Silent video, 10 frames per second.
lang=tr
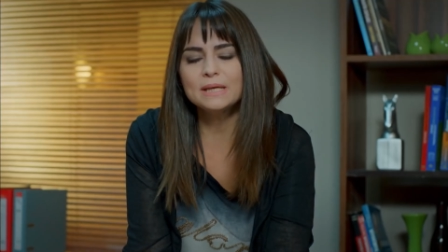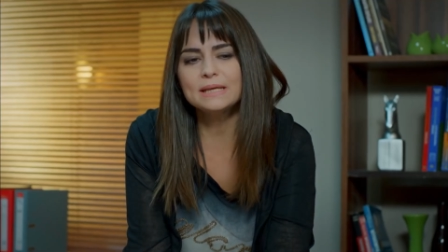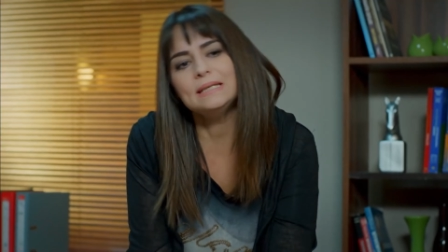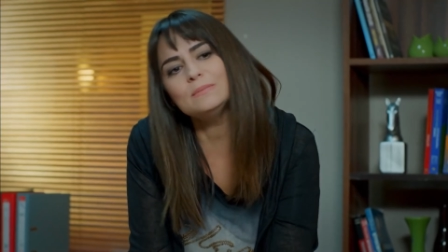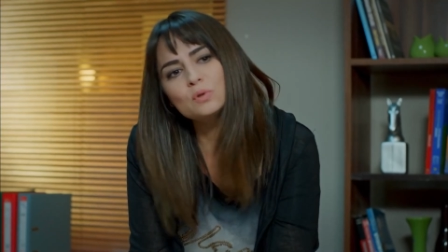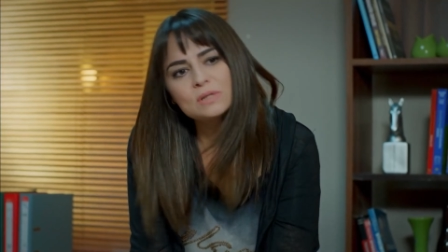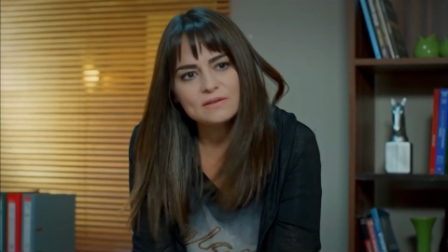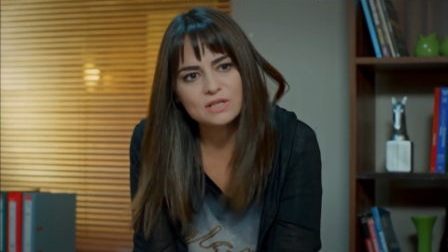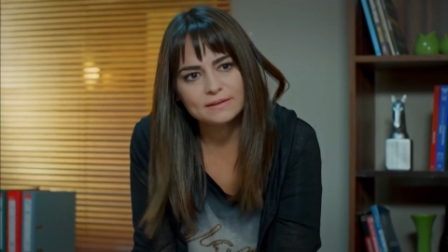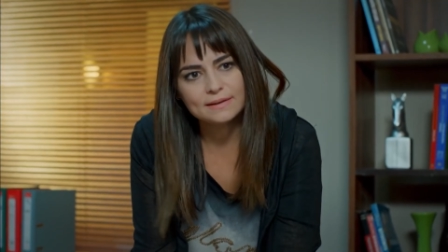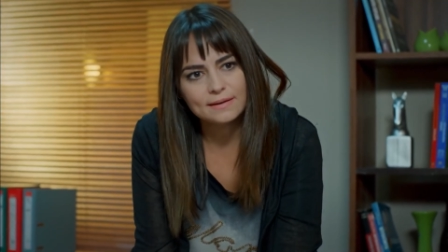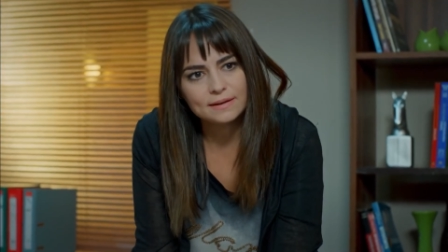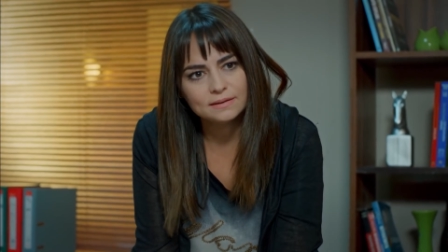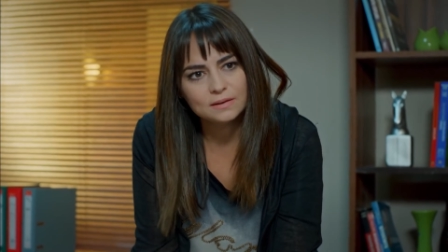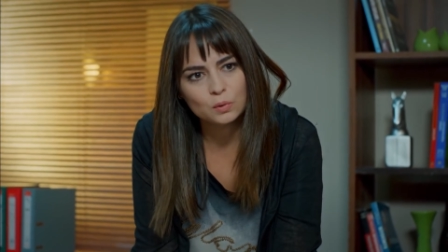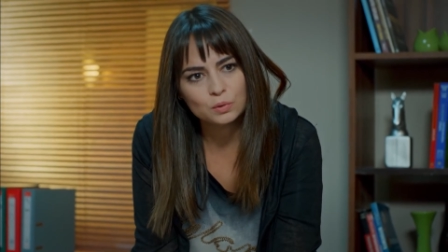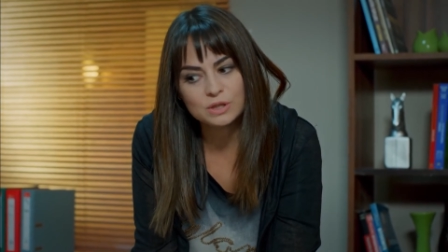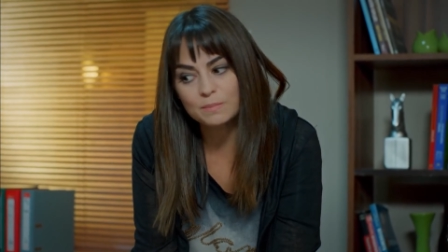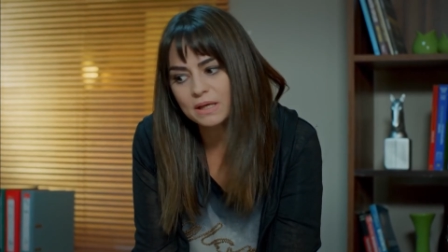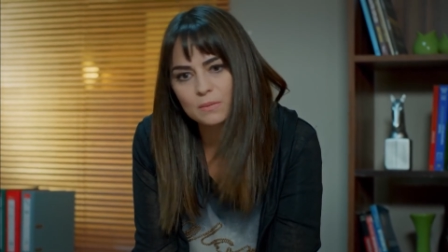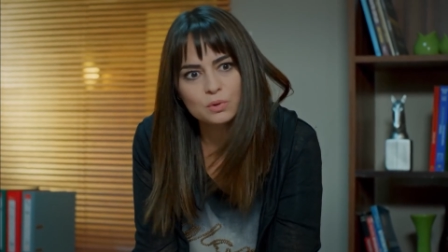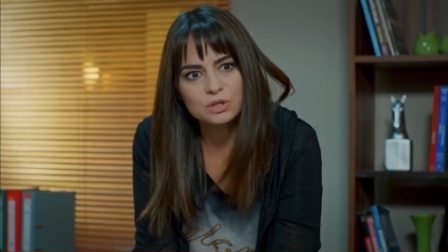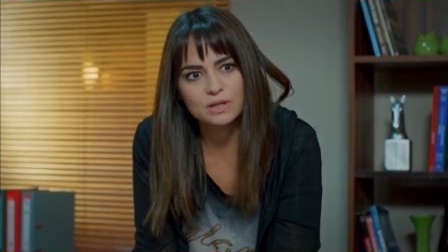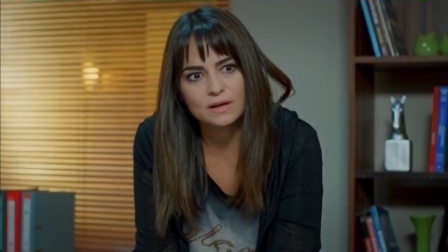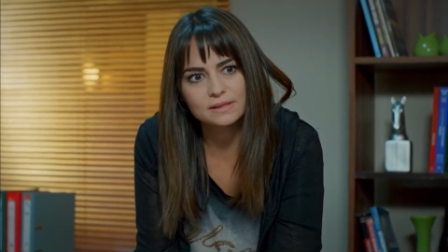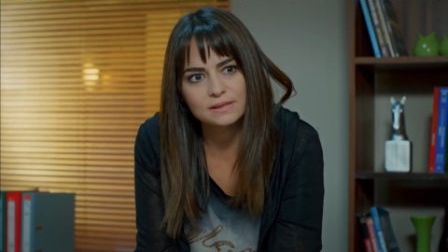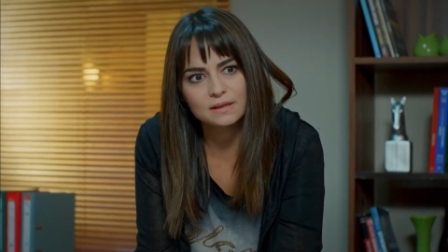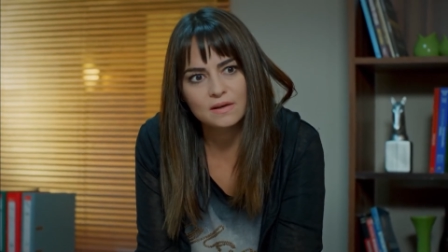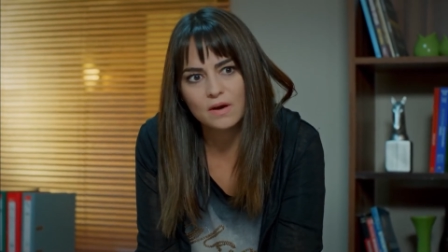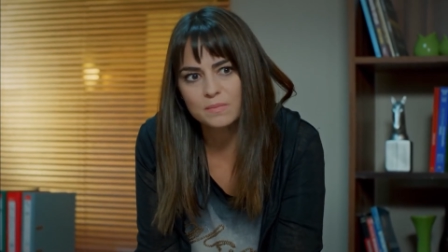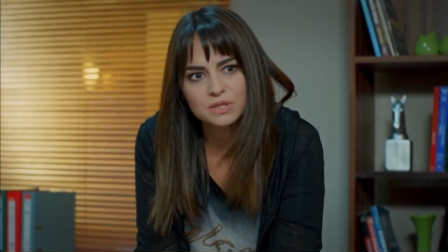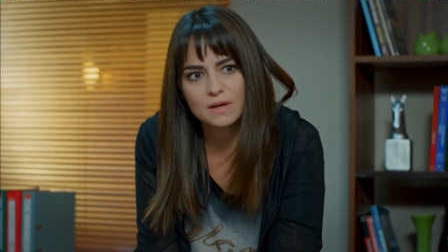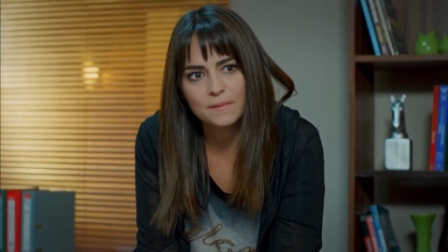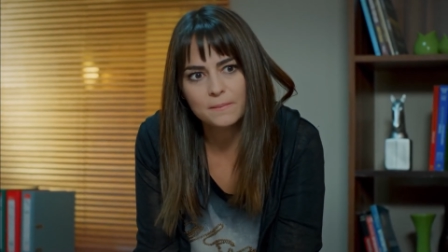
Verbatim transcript: ki gideyim şu Sevcan denen kadınla konuşayım bakayım bu işin arkasında ne varmış ha?